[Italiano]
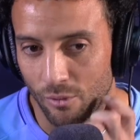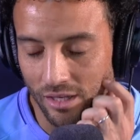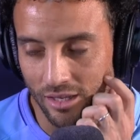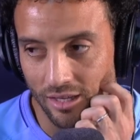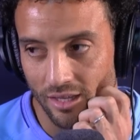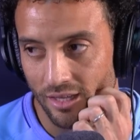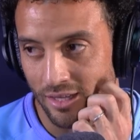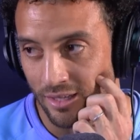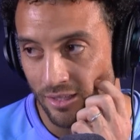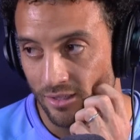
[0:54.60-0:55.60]
quindi
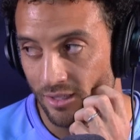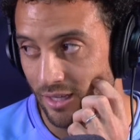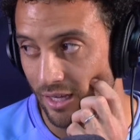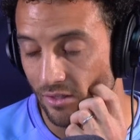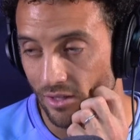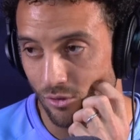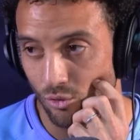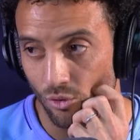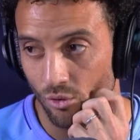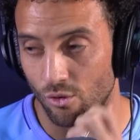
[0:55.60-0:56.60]
sì è
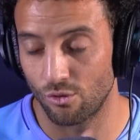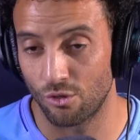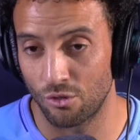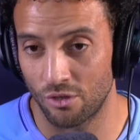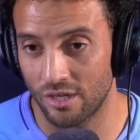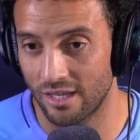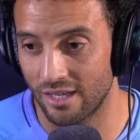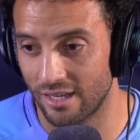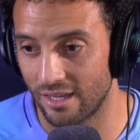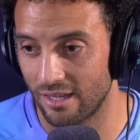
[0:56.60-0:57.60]
stato un
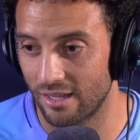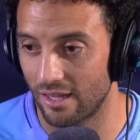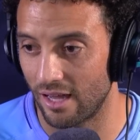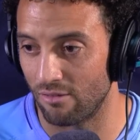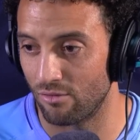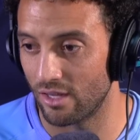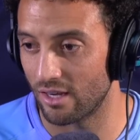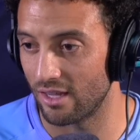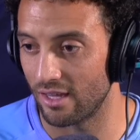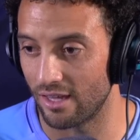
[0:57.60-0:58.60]
onore
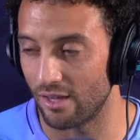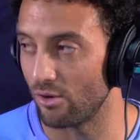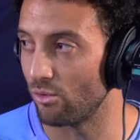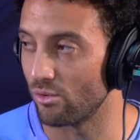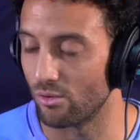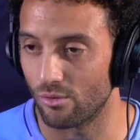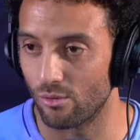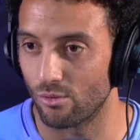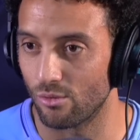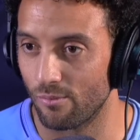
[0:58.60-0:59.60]
avere un,
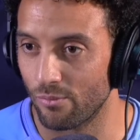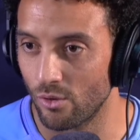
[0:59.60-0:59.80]
un,